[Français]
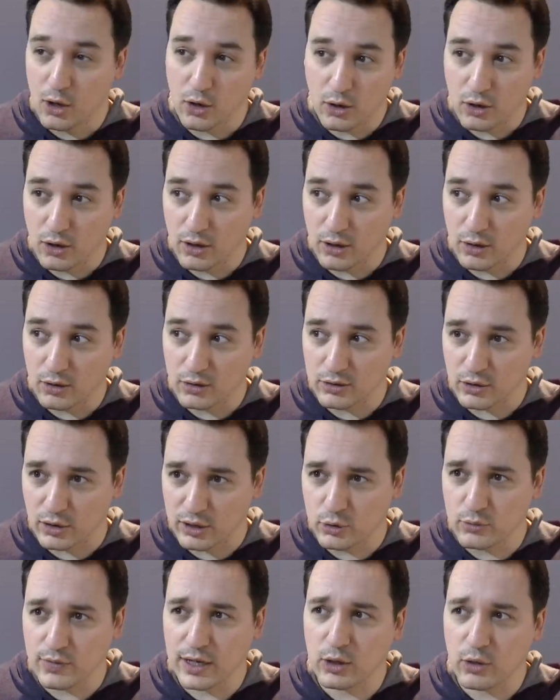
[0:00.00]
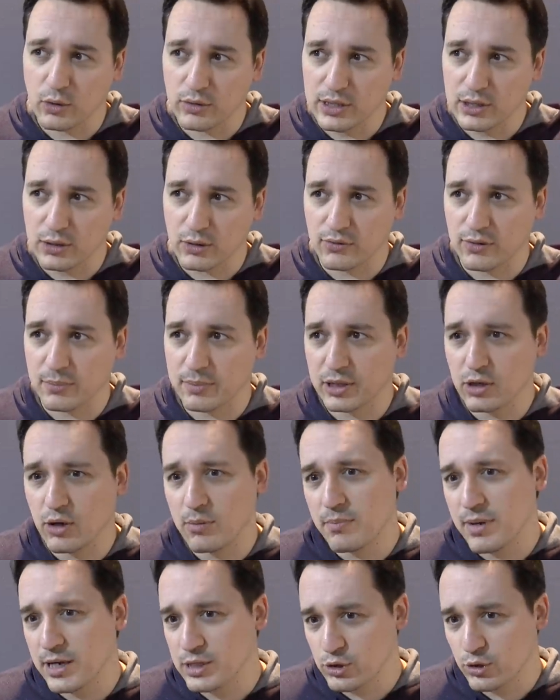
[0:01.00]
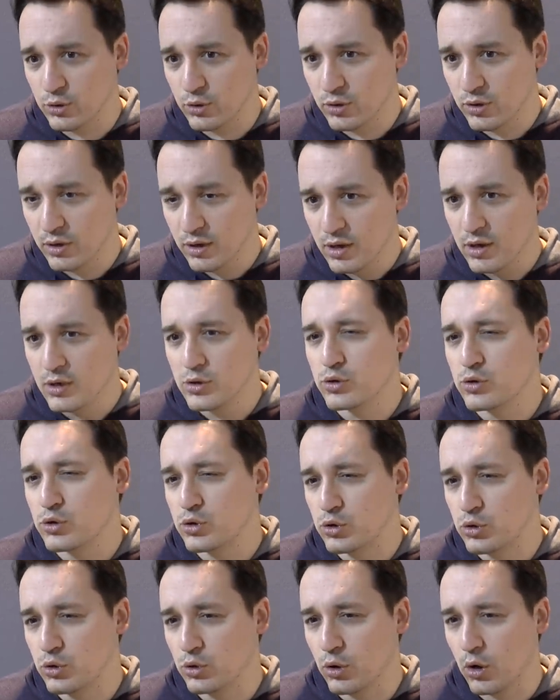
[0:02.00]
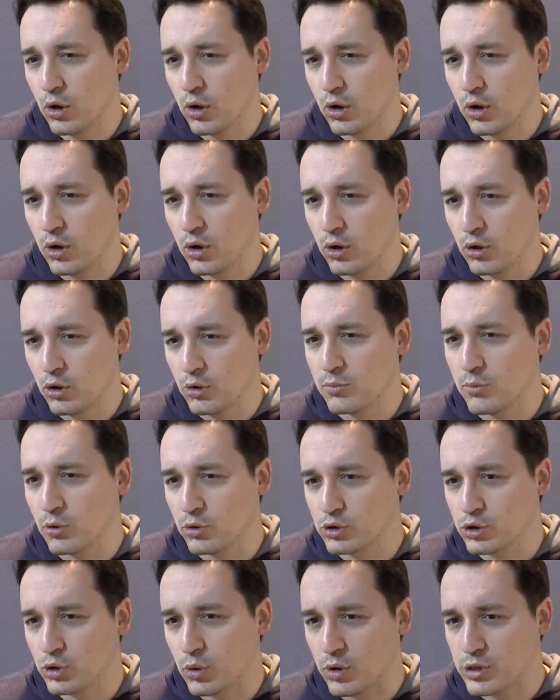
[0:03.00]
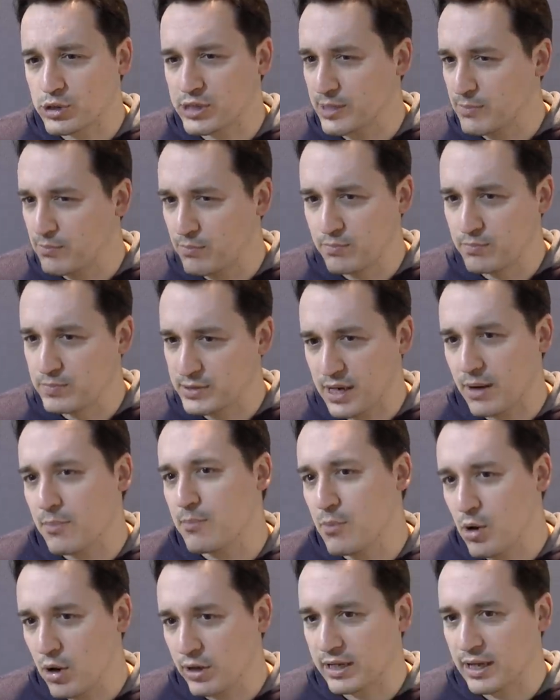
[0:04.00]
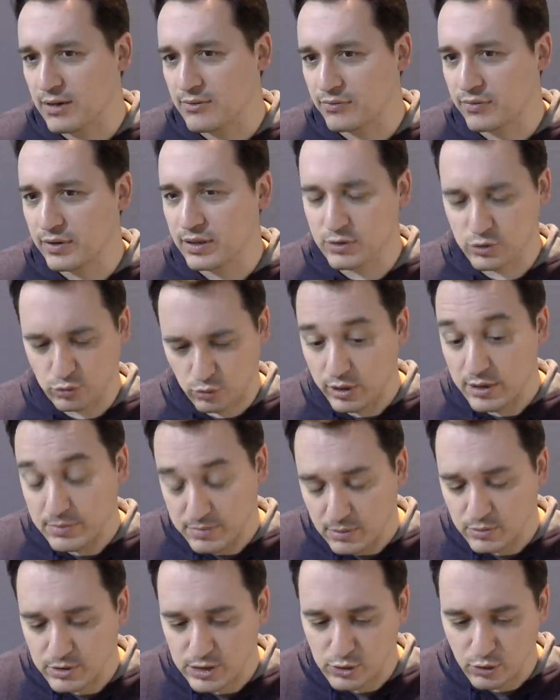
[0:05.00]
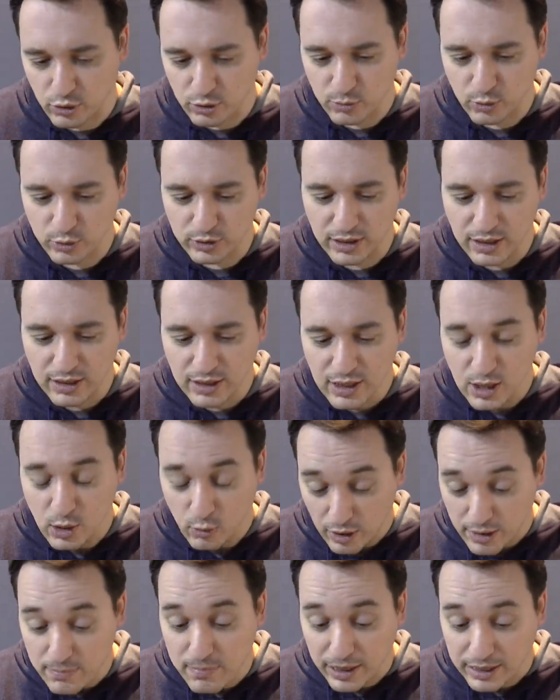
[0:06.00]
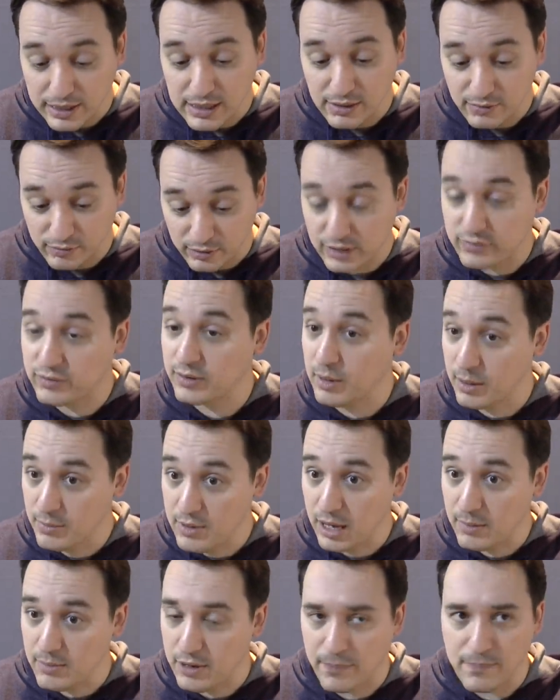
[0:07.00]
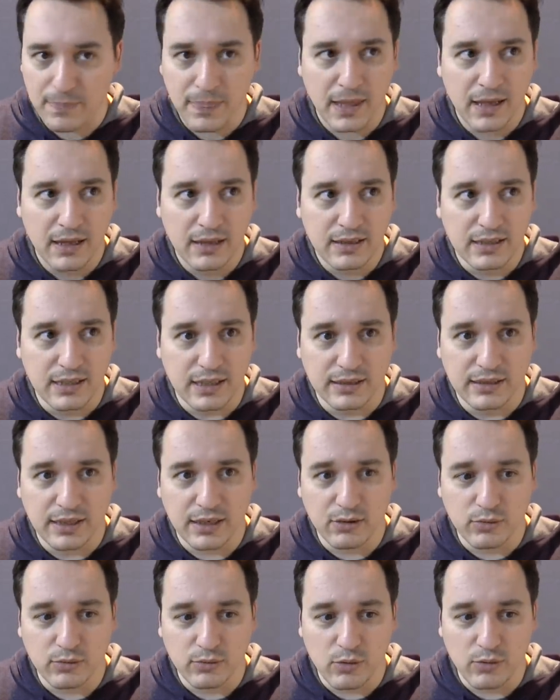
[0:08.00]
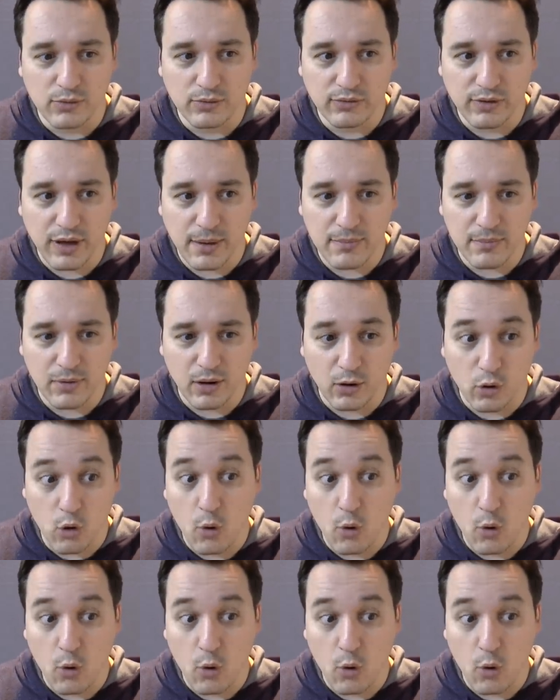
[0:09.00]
euh, dans les nouvelles chroniques que fait Pénélope Bagieux sur Le Monde, je crois, c'est un blog qu'elle fait, je crois, il me semble que c'est sur Le Monde, où elle parlait de la vraie femme à barbe, qui était une, une femme